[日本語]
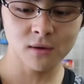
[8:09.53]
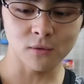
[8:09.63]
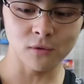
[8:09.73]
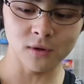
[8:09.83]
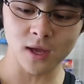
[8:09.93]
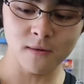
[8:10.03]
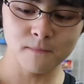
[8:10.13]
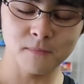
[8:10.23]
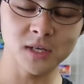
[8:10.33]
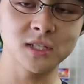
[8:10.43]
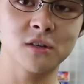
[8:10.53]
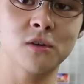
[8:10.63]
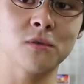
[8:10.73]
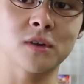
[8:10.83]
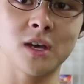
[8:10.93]
このね
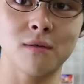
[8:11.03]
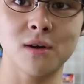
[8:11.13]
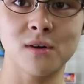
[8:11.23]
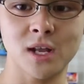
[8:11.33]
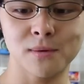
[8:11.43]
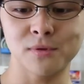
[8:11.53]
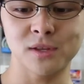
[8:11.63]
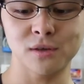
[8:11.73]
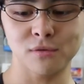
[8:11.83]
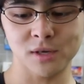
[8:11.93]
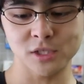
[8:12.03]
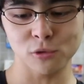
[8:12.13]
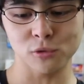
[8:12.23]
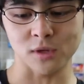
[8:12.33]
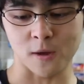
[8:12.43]
マジックヨーの K1 を選ぶっていうのは
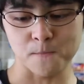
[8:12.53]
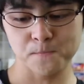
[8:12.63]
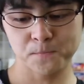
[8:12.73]
ちょっとね